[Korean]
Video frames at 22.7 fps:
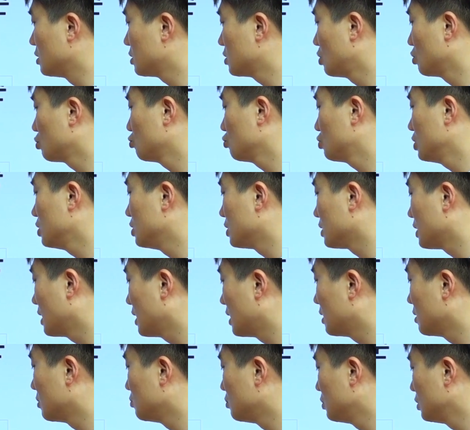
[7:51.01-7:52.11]
써주시는
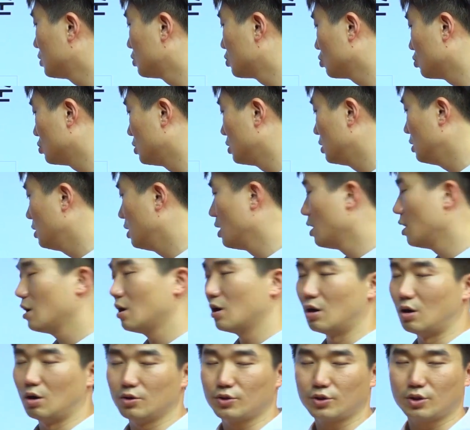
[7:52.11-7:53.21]
게, 밑줄을
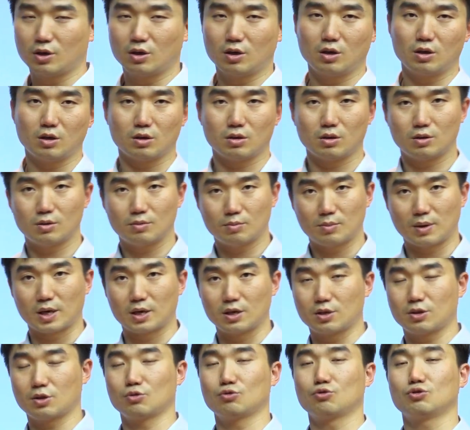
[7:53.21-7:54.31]

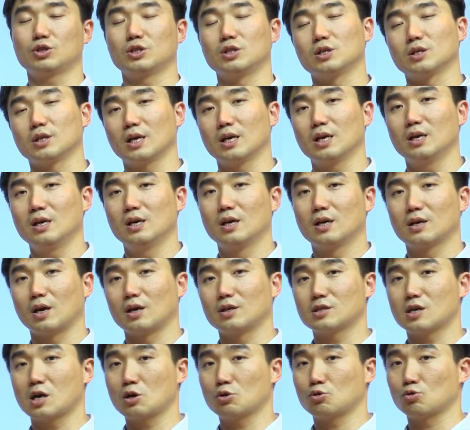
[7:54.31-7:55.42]
언더바를 써주시는 게
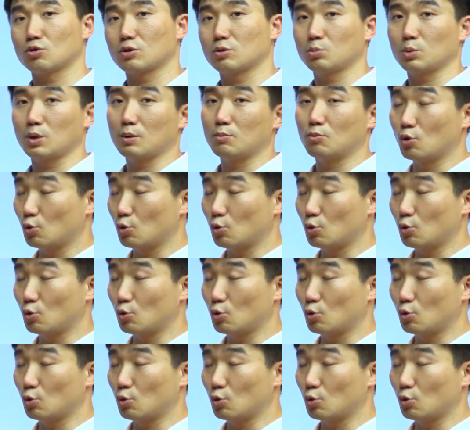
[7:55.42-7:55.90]
굉장히 좋습니다.